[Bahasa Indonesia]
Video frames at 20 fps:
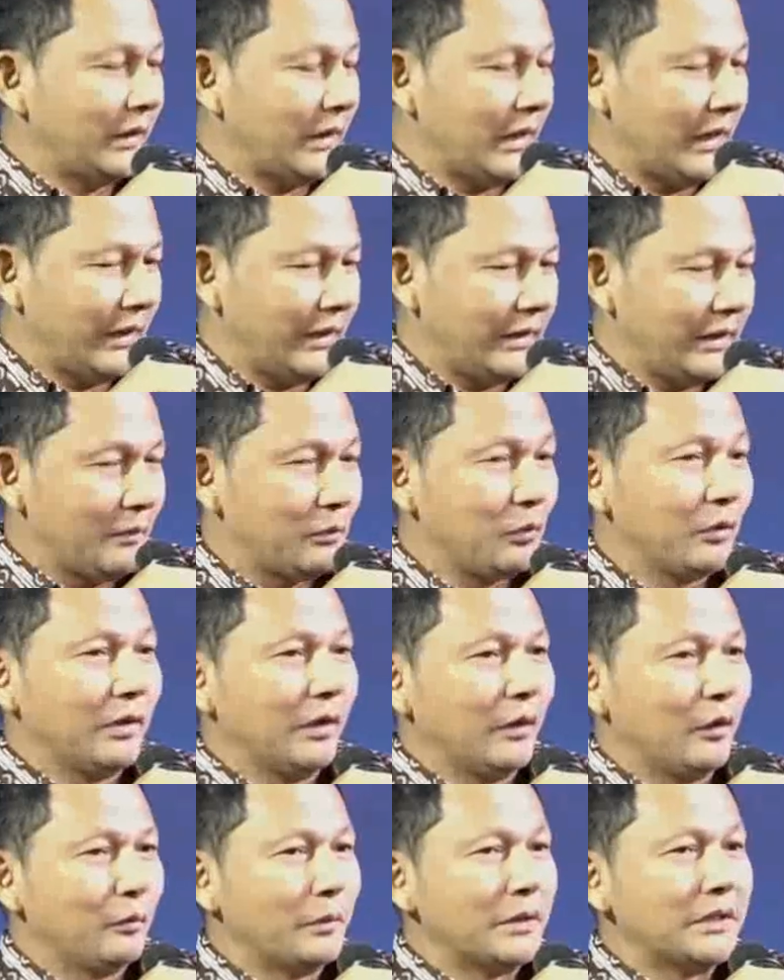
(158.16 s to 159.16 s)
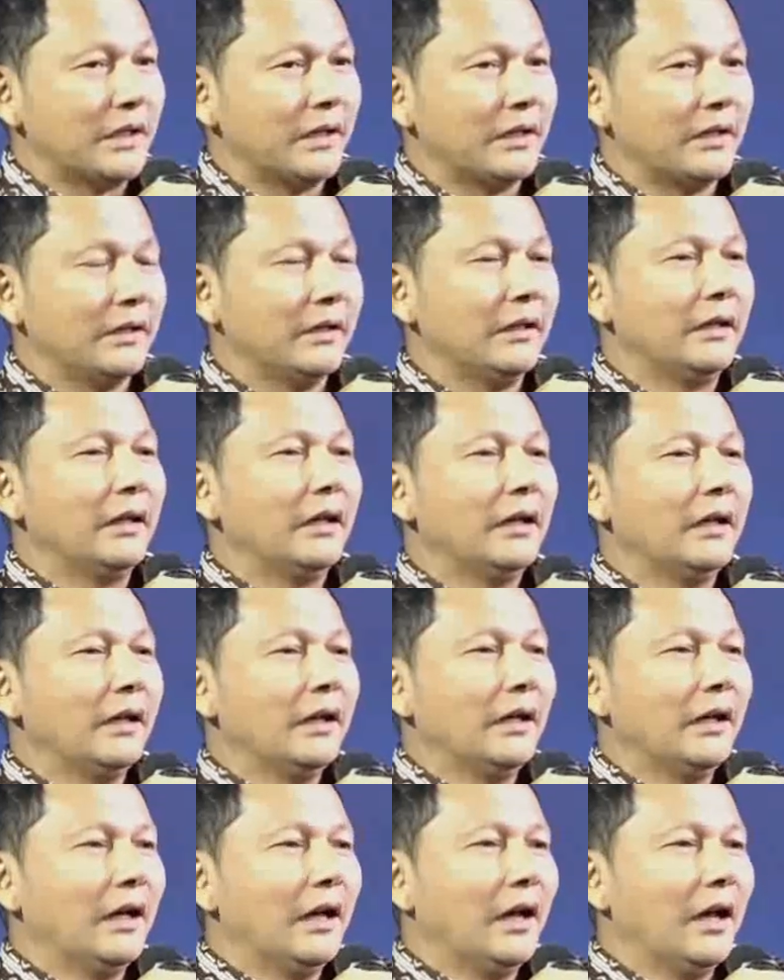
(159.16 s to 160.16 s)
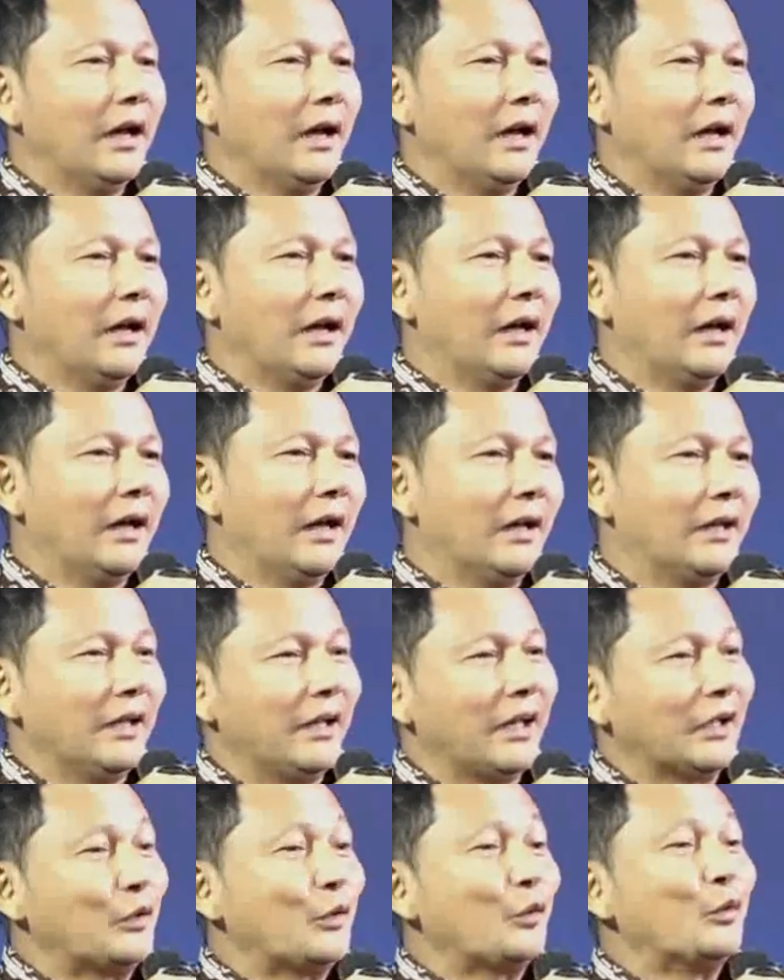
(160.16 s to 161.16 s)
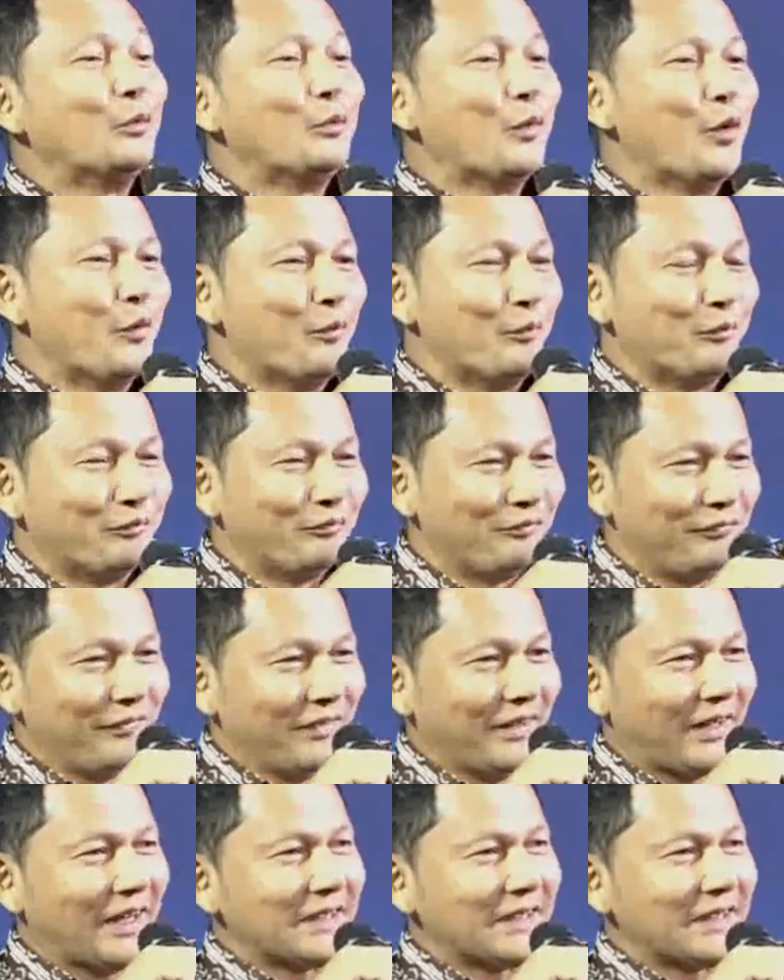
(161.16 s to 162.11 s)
Julia Hartanti dan Khairil Adishori, TVRI Bengkulu